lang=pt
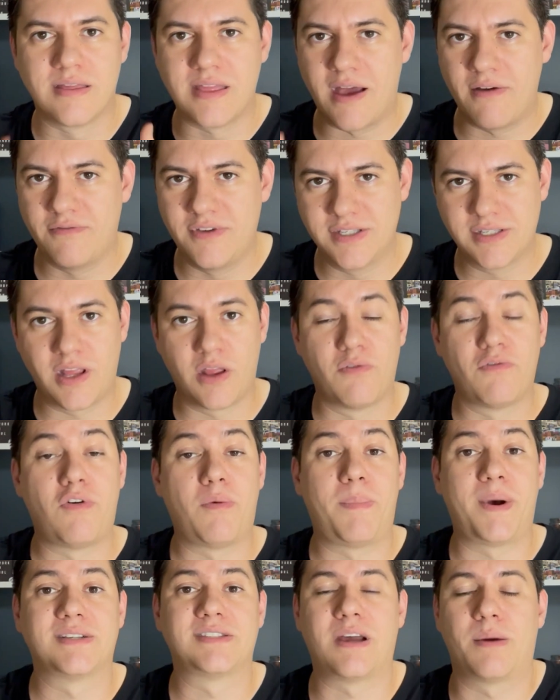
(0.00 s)
da Visa, não
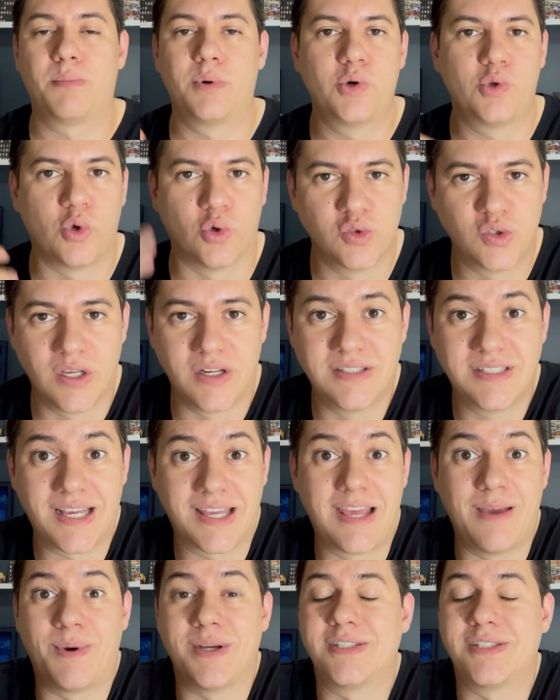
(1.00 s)
vou passar por todos eles aqui,